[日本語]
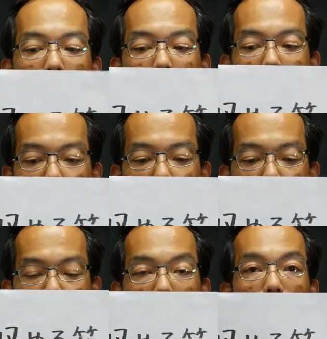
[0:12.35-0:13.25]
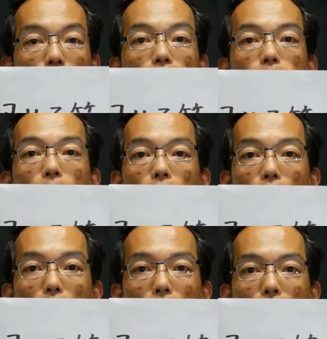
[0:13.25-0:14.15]
める箱、切り
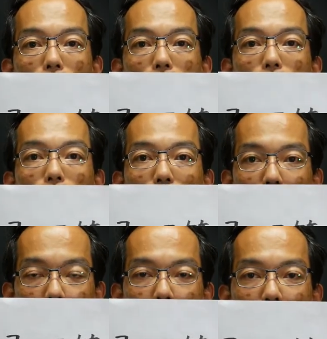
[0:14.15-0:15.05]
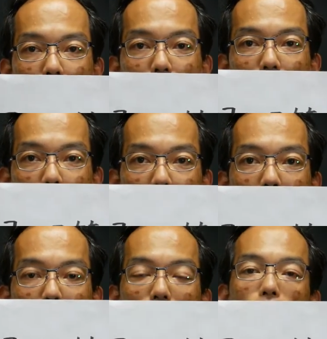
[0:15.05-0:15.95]
箱、二重箱につい
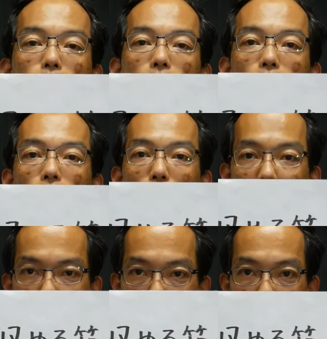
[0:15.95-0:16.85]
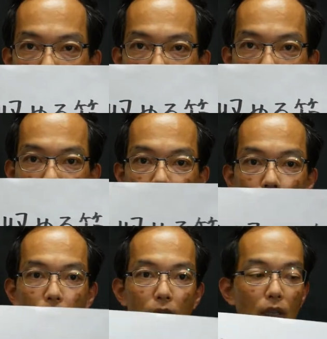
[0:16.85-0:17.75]
てご説明したいと思います。
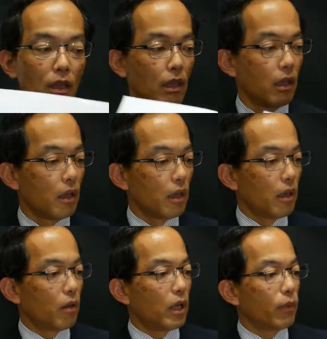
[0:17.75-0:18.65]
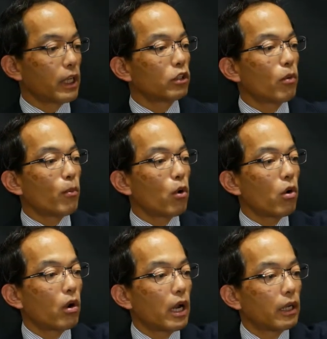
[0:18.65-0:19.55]
えー、私ども
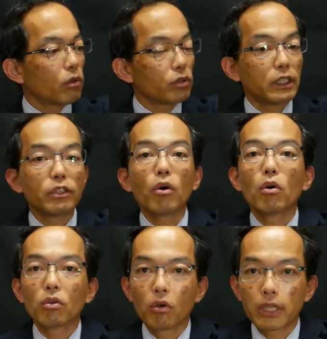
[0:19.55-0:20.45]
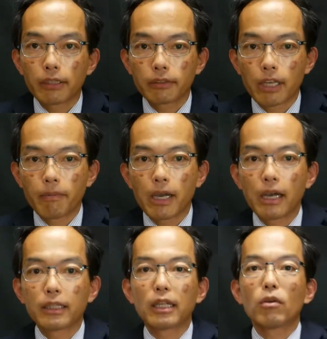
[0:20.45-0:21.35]
も特に地方のお客
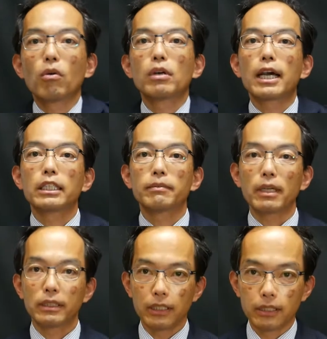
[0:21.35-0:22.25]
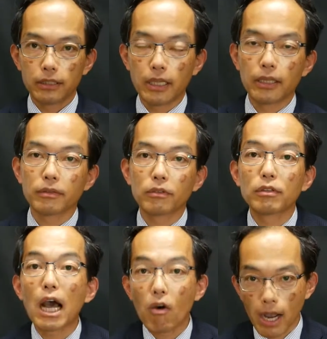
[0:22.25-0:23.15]
様などをお伺いしましてですね、
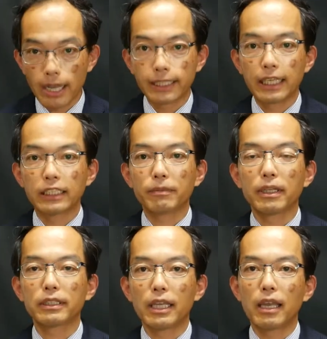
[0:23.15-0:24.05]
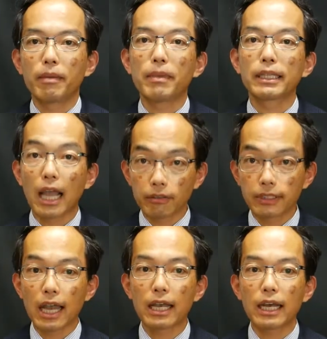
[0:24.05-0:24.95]
蔵を拝見しまして、まあ、たく
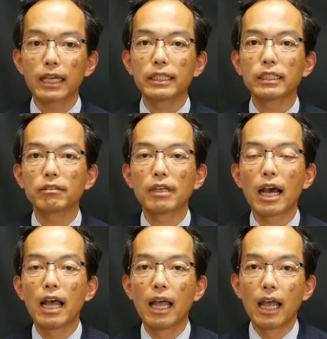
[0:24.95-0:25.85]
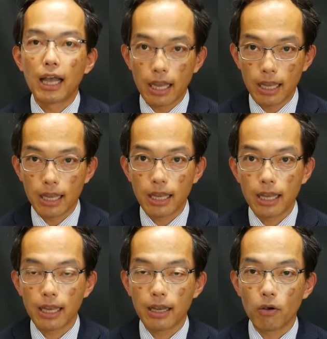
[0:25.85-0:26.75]
さん掛け軸が
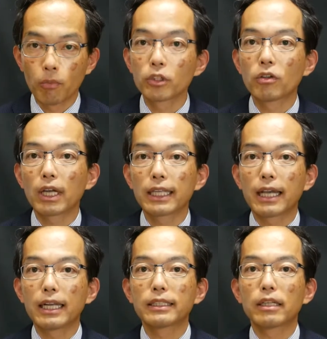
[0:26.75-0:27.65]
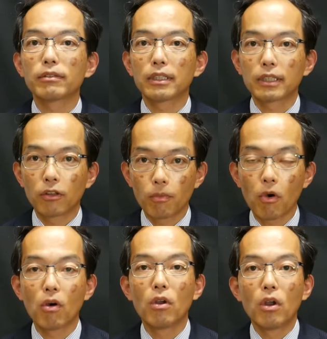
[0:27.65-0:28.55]
あお持ちの方がいらっしゃるんですけど
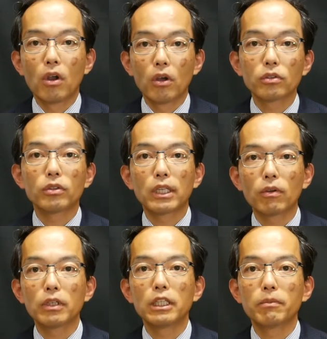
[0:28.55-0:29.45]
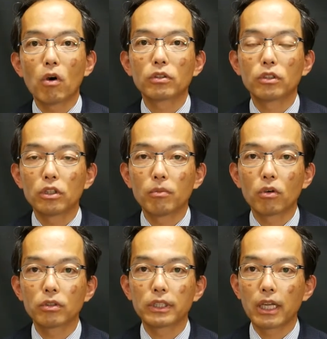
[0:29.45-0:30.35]
も、そういった時にも注
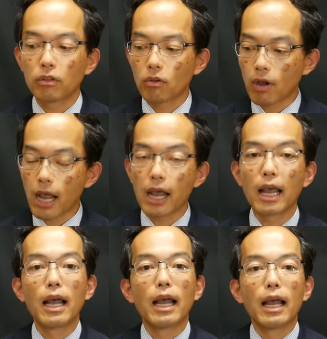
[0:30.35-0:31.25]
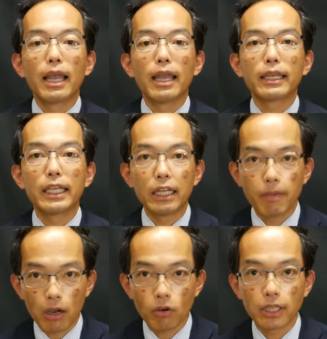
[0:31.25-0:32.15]
目しているのが、えー、切り
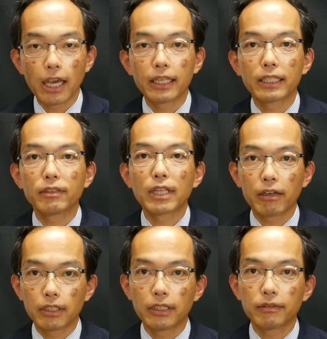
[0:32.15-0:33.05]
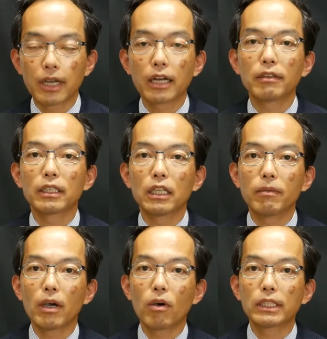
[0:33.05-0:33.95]
箱に入っている作品、あるいは切り
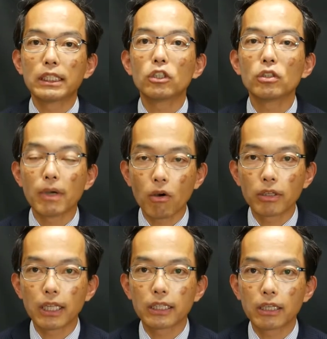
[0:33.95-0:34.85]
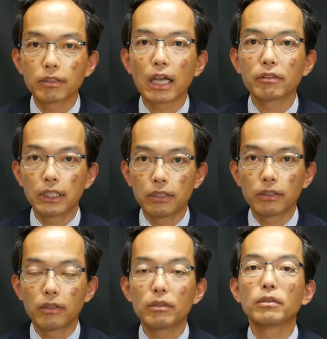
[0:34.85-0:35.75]
箱が二重箱になっている作品
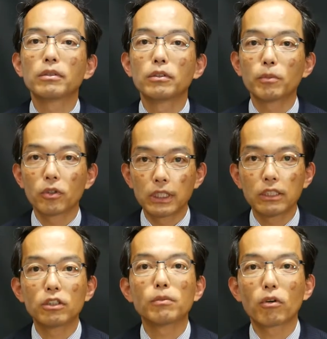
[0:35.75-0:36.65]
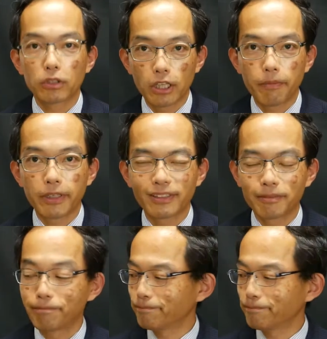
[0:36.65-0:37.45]
というものに注目しています。